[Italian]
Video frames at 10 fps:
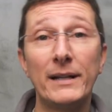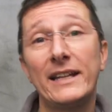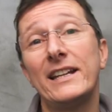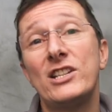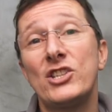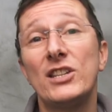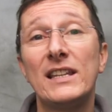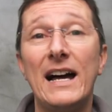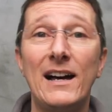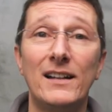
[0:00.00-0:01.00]
perché ci
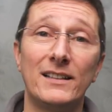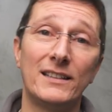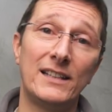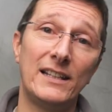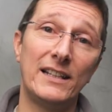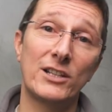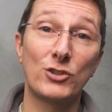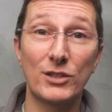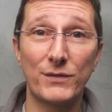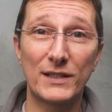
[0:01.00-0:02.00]
dà delle
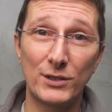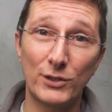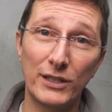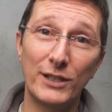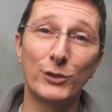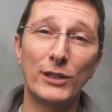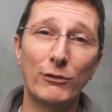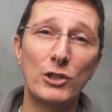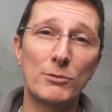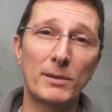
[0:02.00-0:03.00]
soddisfazioni
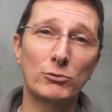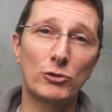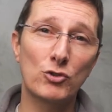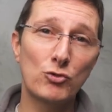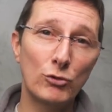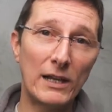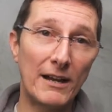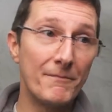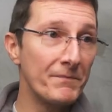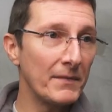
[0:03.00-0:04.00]
notevoli soprattutto
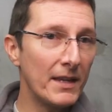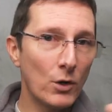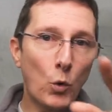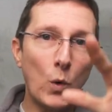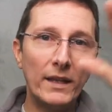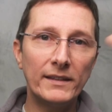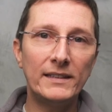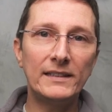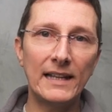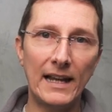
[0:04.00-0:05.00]
sulla
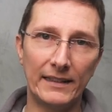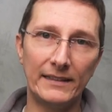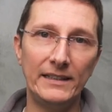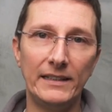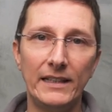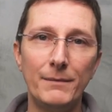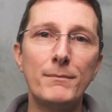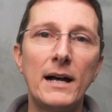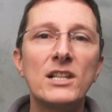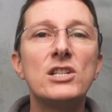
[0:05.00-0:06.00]
quantità di
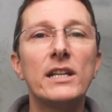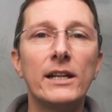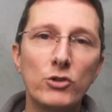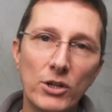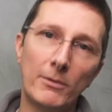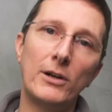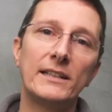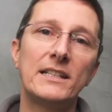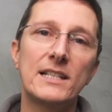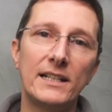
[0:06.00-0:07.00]
immagini che riusciamo
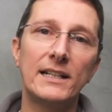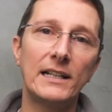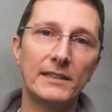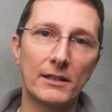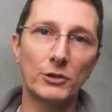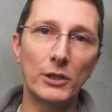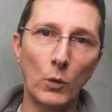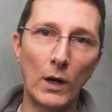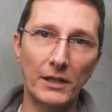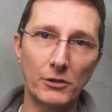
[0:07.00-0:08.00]
ad inserire all'interno del
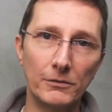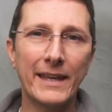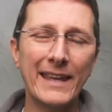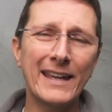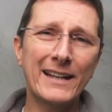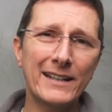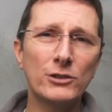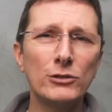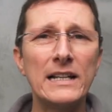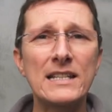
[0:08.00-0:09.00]
quadro, che
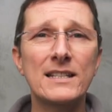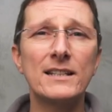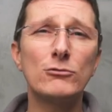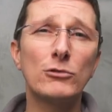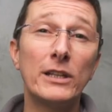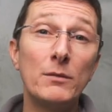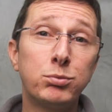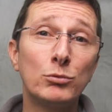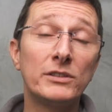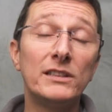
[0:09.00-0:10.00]
credo essere uno dei
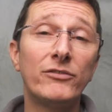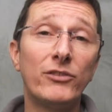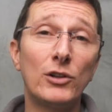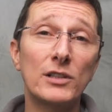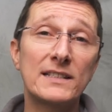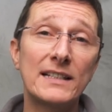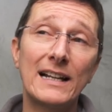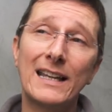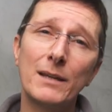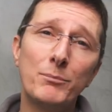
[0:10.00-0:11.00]
punti di
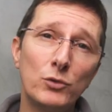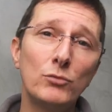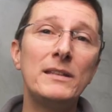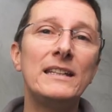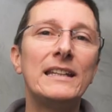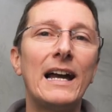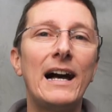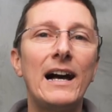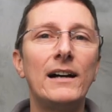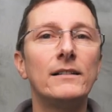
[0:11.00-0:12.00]
forza che più mi
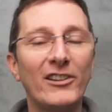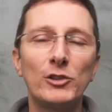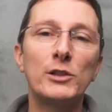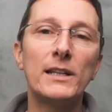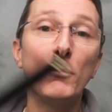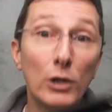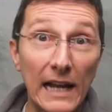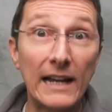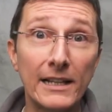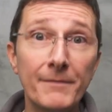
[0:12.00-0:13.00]
ha fatto
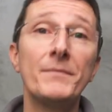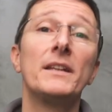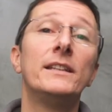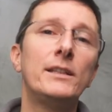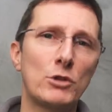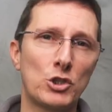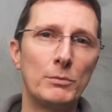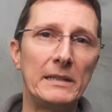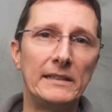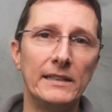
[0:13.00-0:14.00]
innamorare di questo
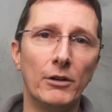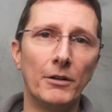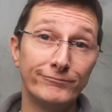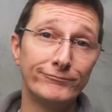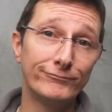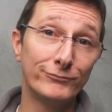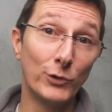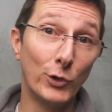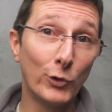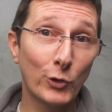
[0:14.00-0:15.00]
obiettivo,
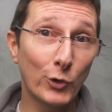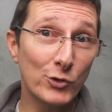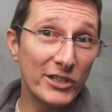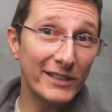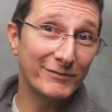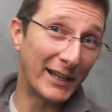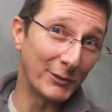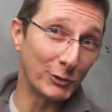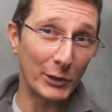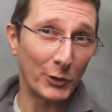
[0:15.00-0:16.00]
mm, non così
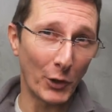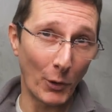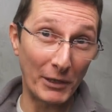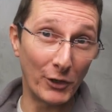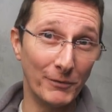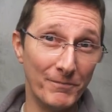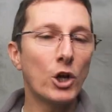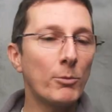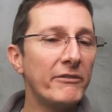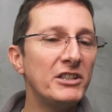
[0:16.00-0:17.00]
tanto economico.
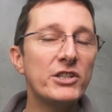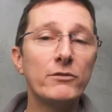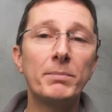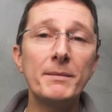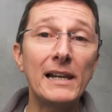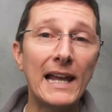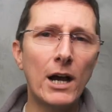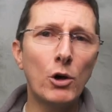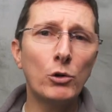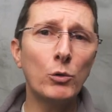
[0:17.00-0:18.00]
Come vi dicevo prima, la
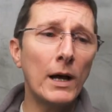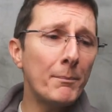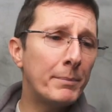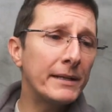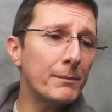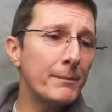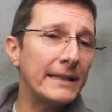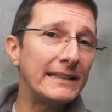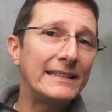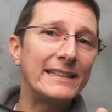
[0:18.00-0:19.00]
l'aowa
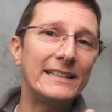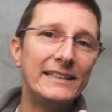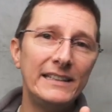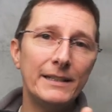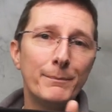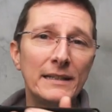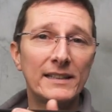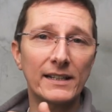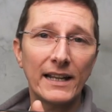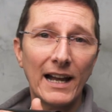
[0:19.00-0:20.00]
permette di
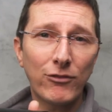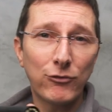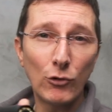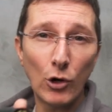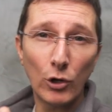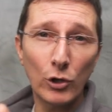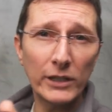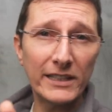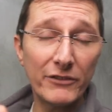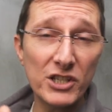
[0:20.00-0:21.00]
mettere a fuoco
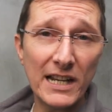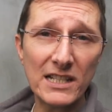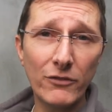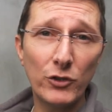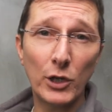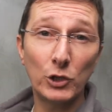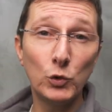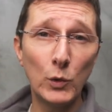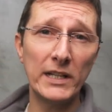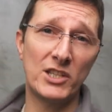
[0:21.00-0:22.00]
e di avvicinarsi fino a
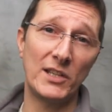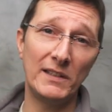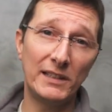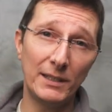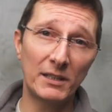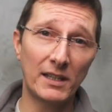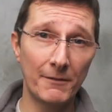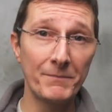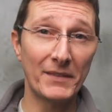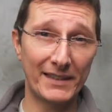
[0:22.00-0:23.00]
2
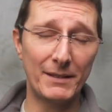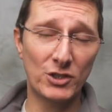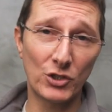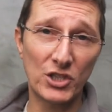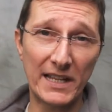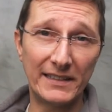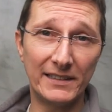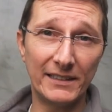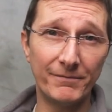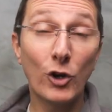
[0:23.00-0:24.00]
cm dai
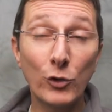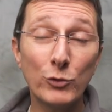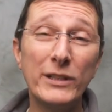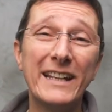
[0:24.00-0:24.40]
soggetti, con un